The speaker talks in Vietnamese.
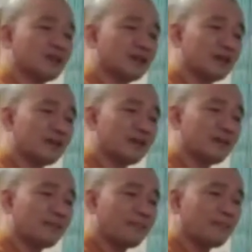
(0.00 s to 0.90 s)
địa đó.
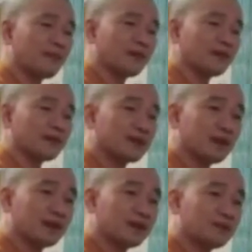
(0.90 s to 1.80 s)
Nhưng
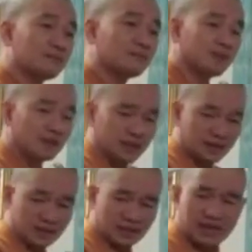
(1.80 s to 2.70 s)
cái đó mình
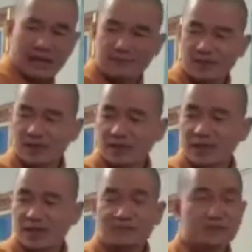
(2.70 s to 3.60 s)
làm dĩa
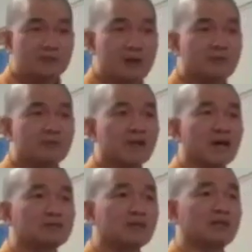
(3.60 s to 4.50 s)
trái cây bình bông mình
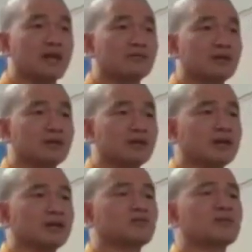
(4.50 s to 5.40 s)
thờ ông thần tài ông địa
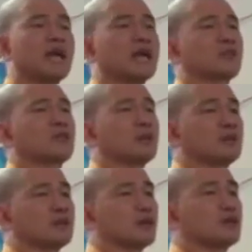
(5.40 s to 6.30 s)
là trong nhà của
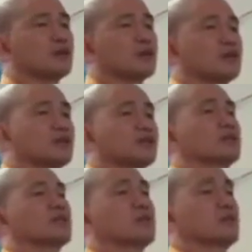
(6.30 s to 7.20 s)
mình cho nó
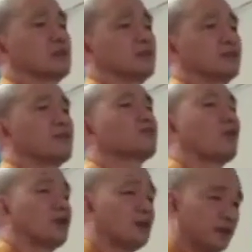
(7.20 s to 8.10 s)
được
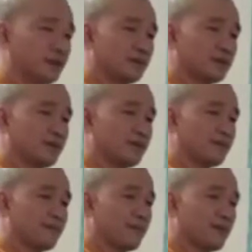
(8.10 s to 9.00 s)
phong thủy.
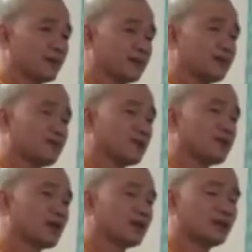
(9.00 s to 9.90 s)
Khi mà
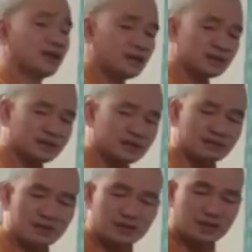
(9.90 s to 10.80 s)
có khách đến thì
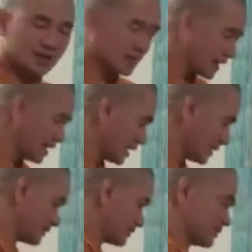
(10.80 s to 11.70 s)
cứ bưng dĩa trái cây nó
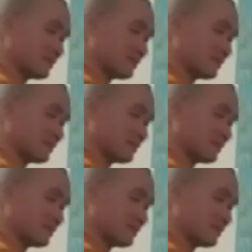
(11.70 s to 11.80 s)
lên